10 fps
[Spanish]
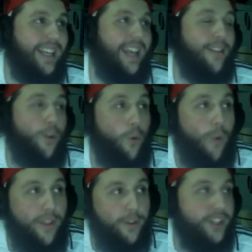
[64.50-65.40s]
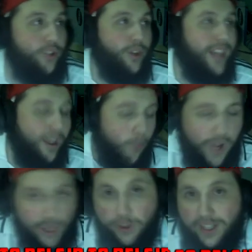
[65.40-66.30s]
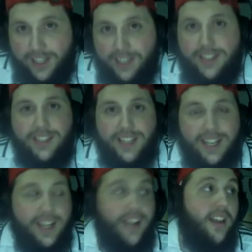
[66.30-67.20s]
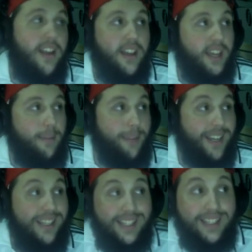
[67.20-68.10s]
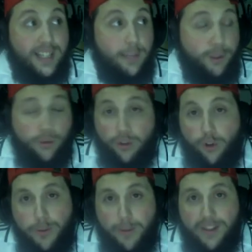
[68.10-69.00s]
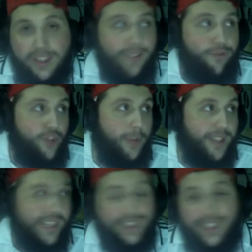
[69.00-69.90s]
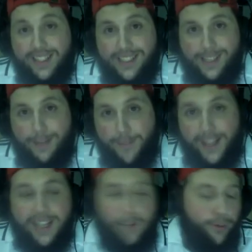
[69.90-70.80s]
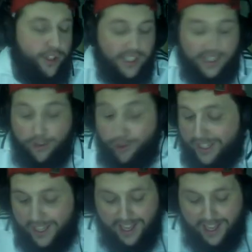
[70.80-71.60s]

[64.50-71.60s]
qué dos jugadores o qué jugador queréis que salga eh, para el siguiente capítulo. Obviamente, fundamental, tienen que ser belgas. Podéis elegir, yo que sé,